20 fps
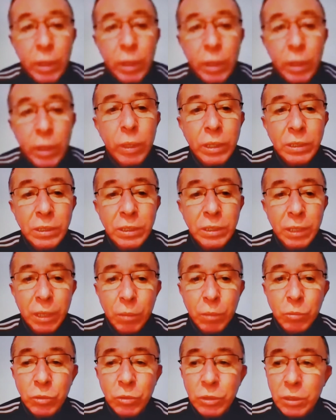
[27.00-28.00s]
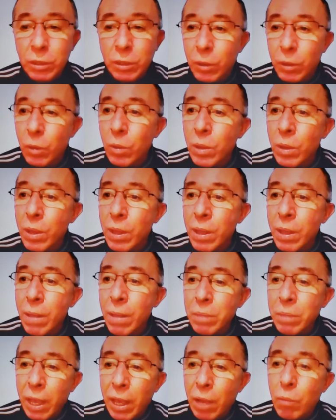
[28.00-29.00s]
agora conhecemos, entendeu?
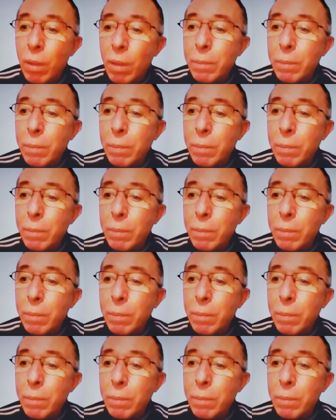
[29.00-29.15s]
É